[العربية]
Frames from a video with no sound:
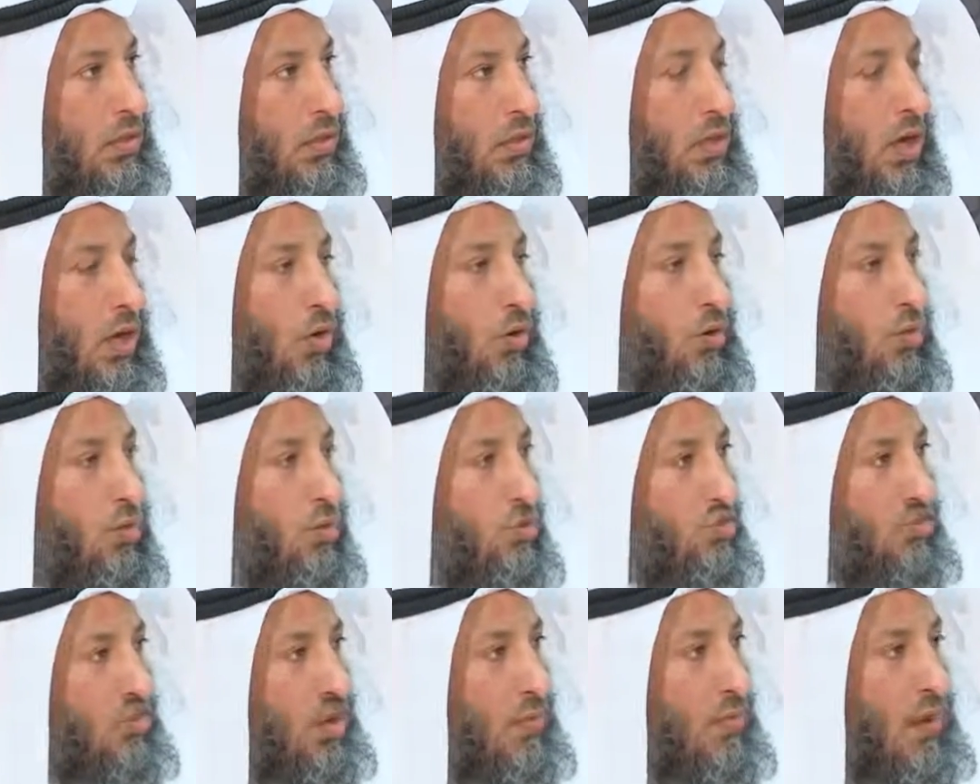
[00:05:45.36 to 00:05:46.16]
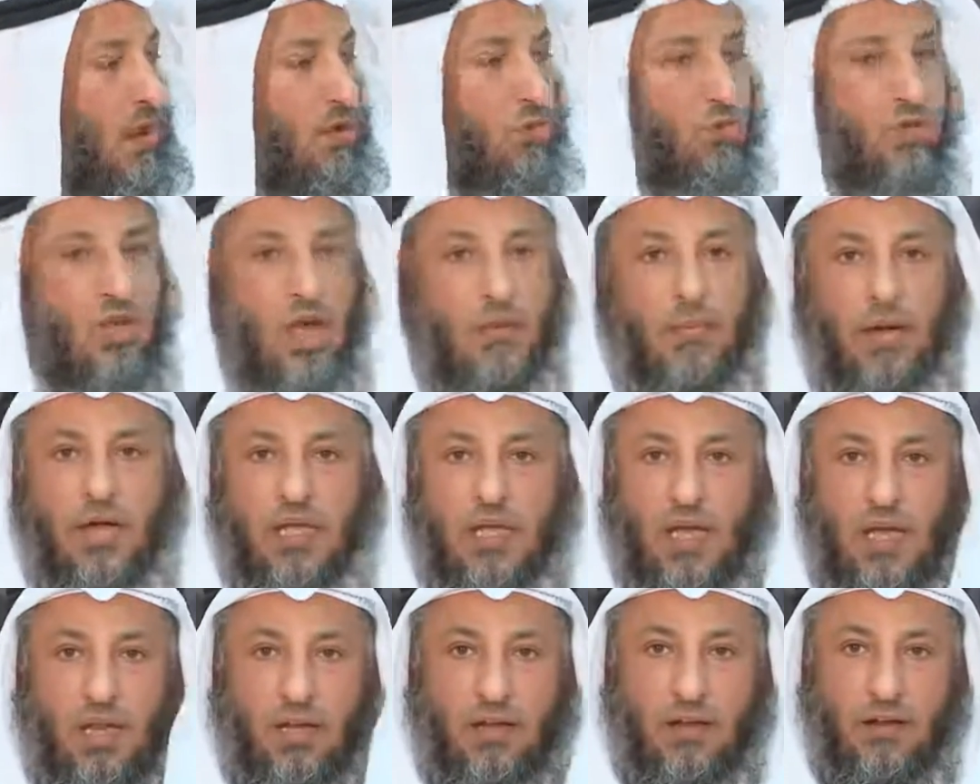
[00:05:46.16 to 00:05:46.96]
يعود الزمان كما
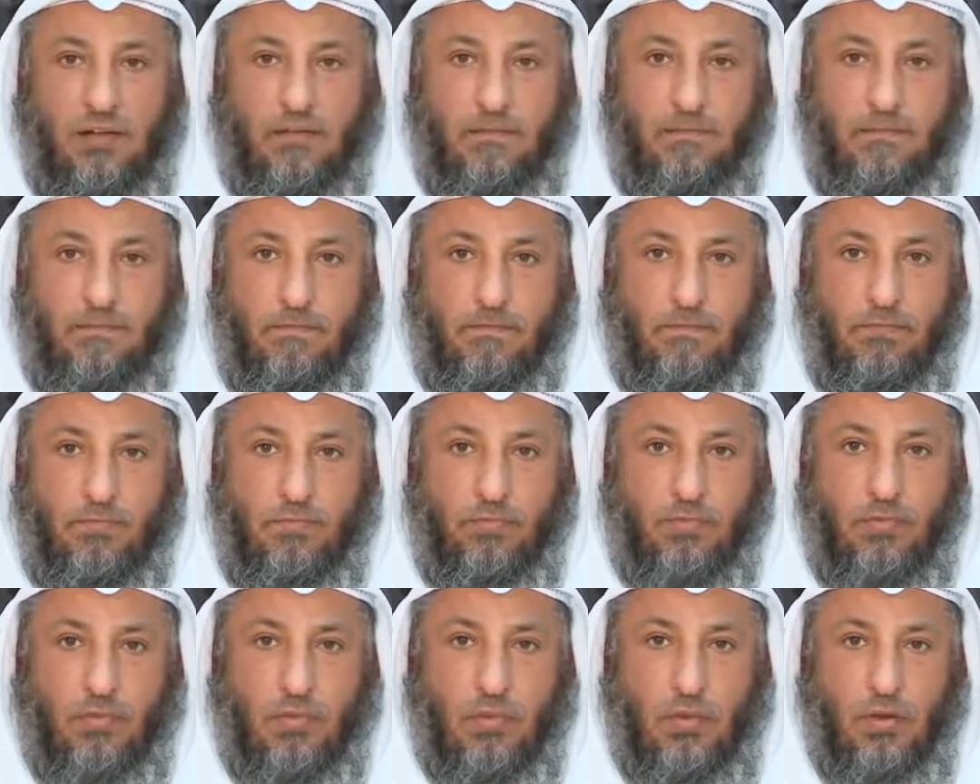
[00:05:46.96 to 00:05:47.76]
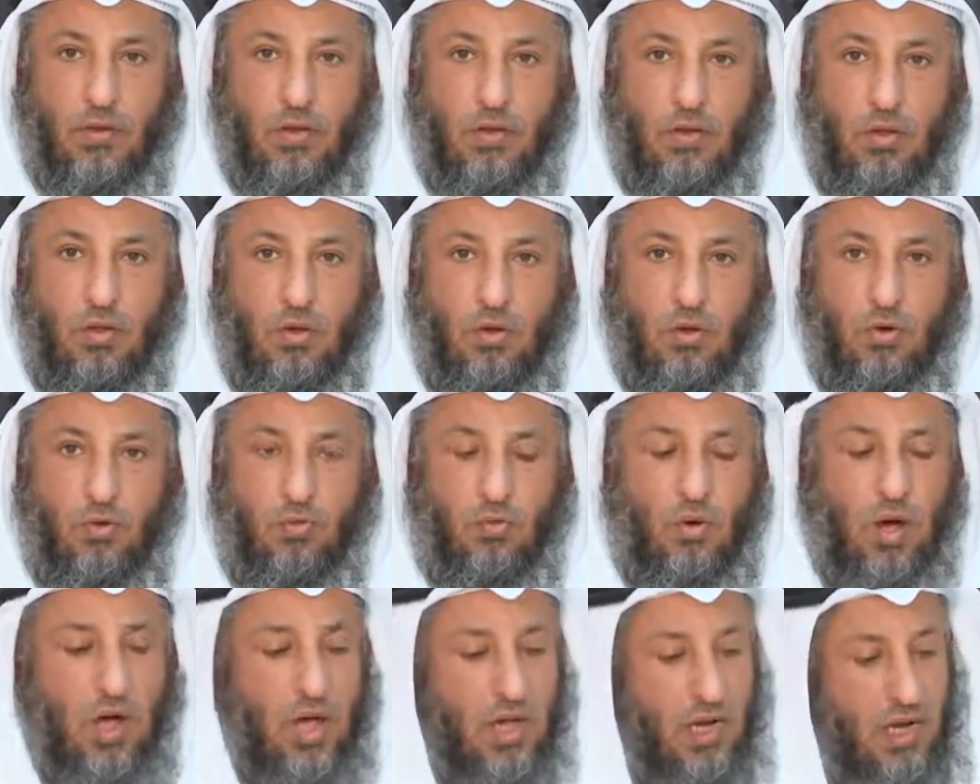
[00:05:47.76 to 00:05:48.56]
كان
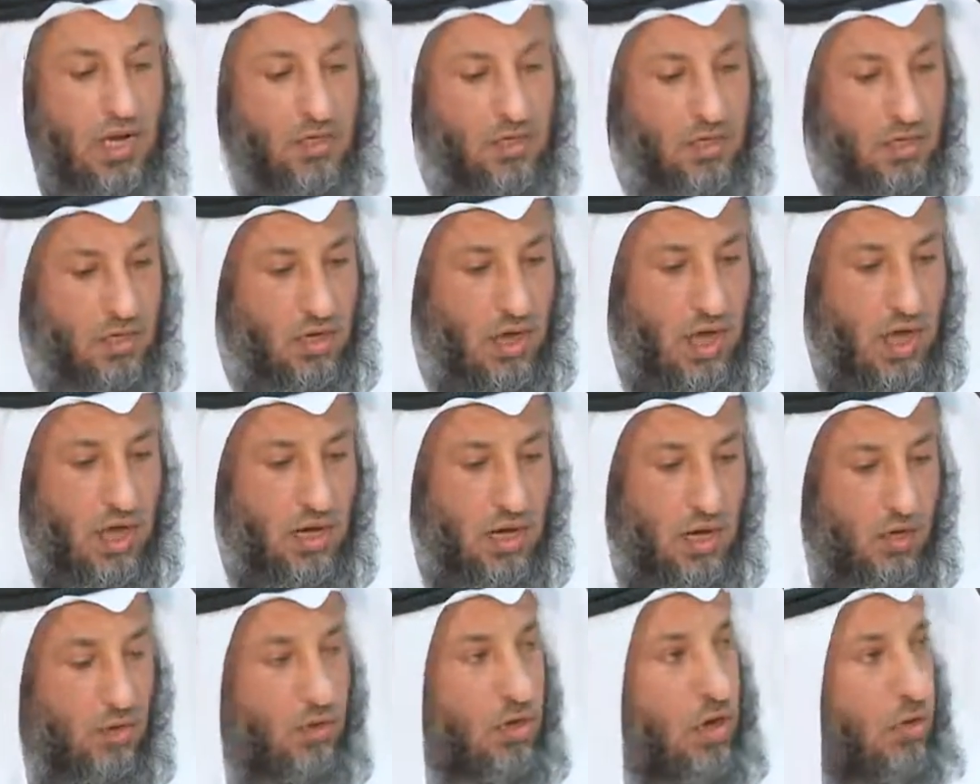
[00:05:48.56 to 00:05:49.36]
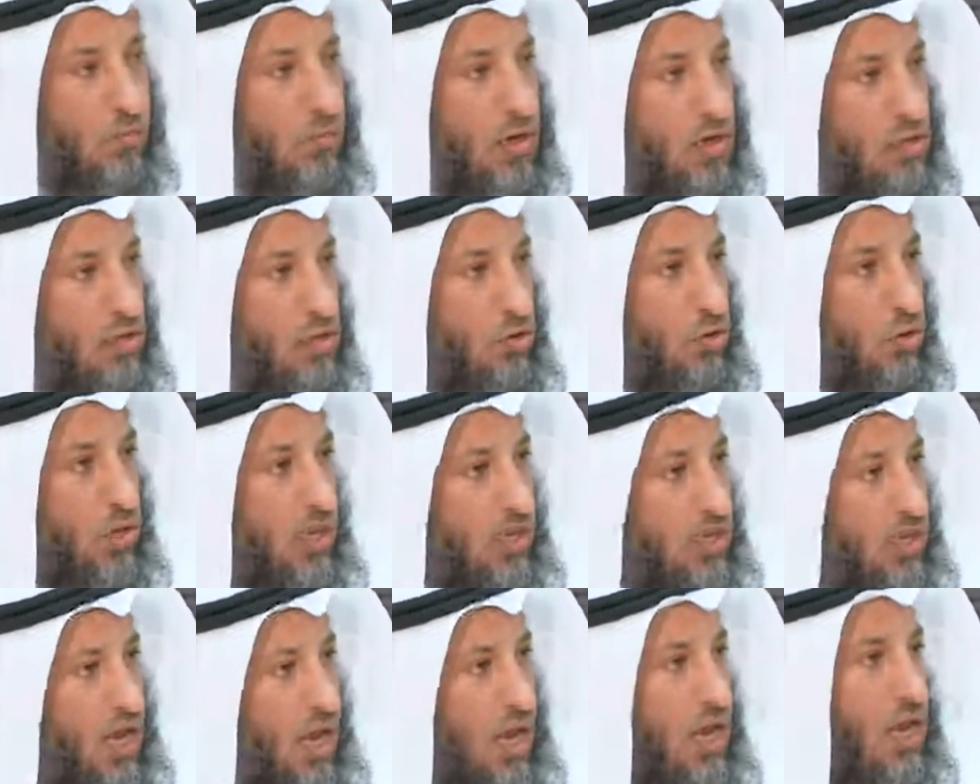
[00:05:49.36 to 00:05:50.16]
وها نج... ها نحن اليوم نجد
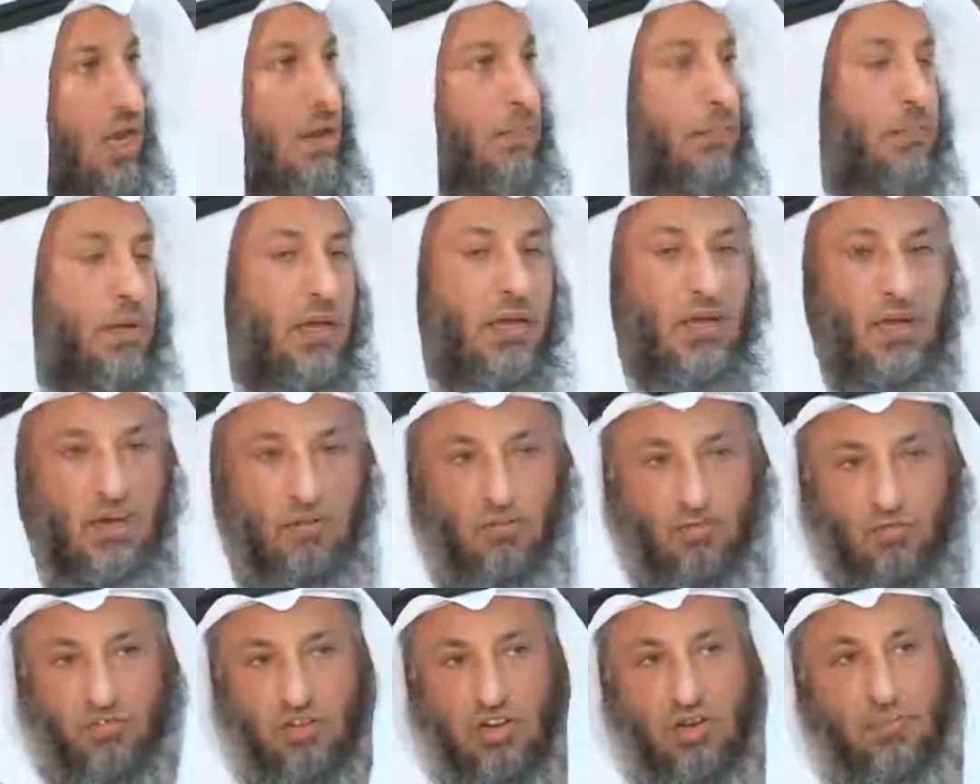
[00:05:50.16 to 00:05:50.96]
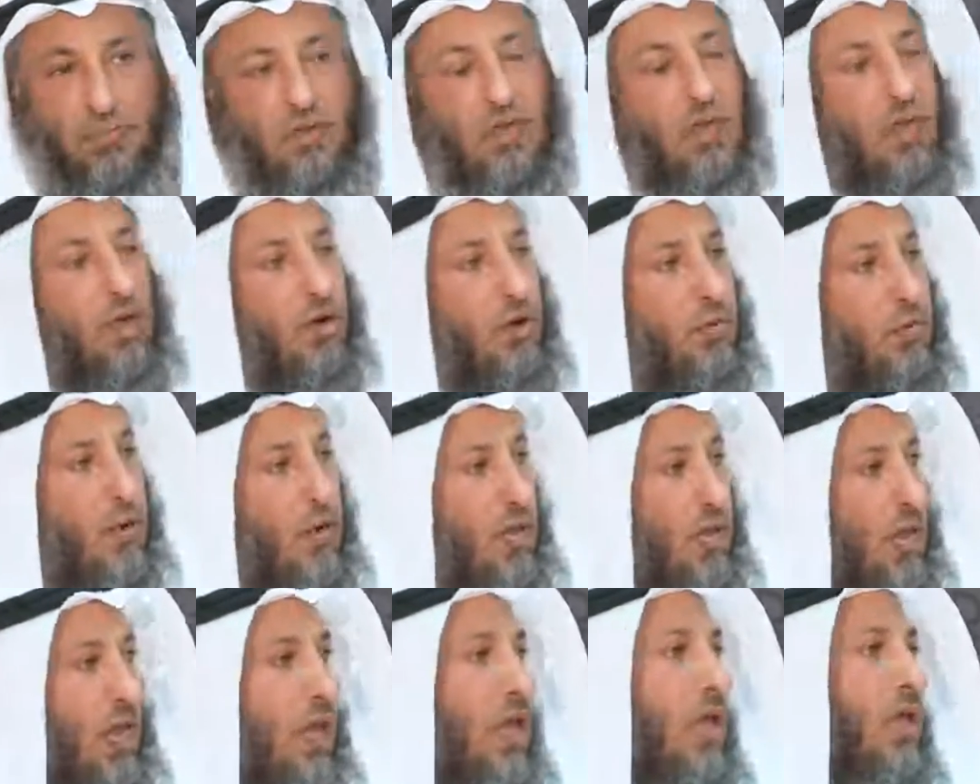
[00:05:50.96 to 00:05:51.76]
قتالا بين المسلمين
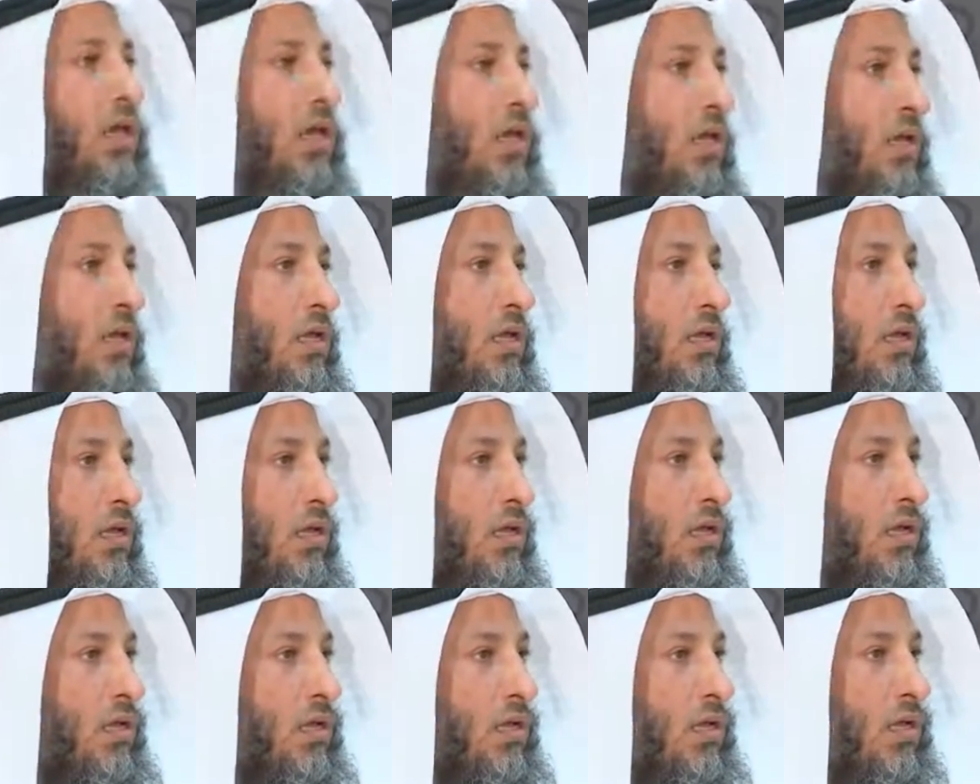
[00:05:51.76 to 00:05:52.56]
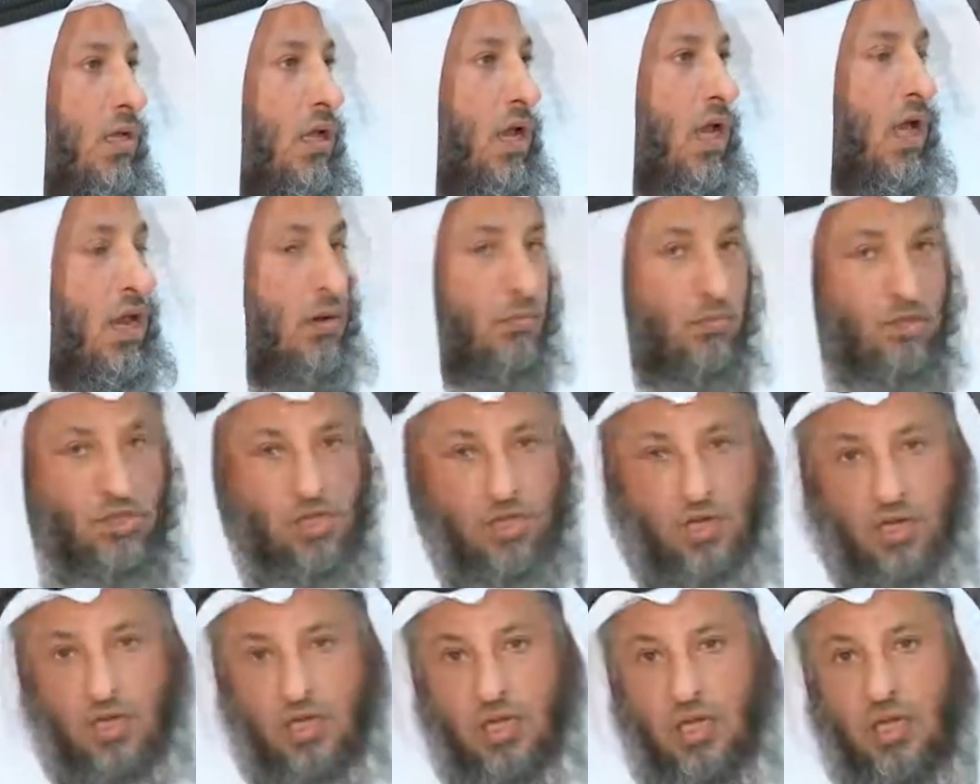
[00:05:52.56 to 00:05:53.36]
وبين
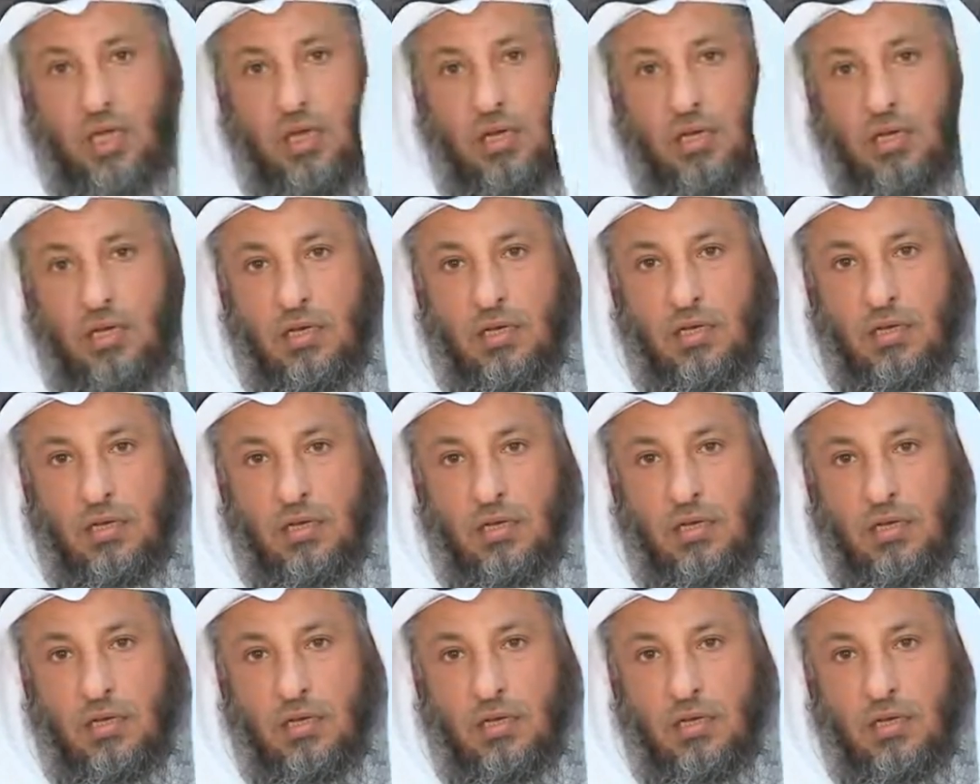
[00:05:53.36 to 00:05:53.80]
المشركين